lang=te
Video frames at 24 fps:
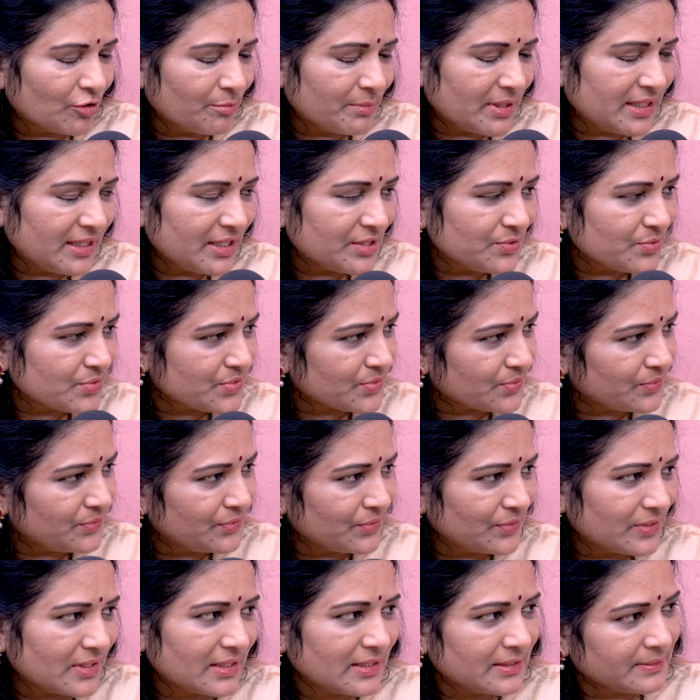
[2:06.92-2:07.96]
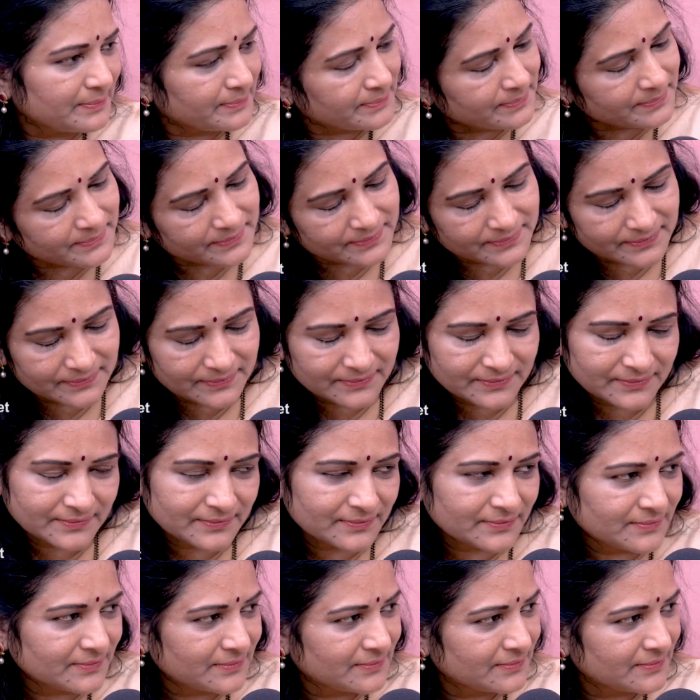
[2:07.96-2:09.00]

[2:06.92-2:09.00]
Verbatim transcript: గవర్నమెంటే చూసుకుంటుందండి సో అలా